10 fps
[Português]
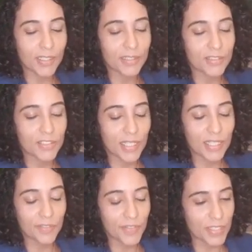ela disse que ela
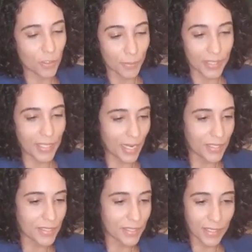ia fazer uma
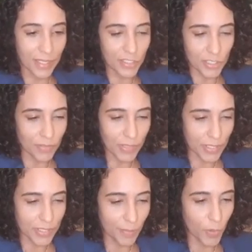análise que ela achava que
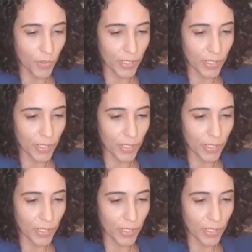ia ser boa,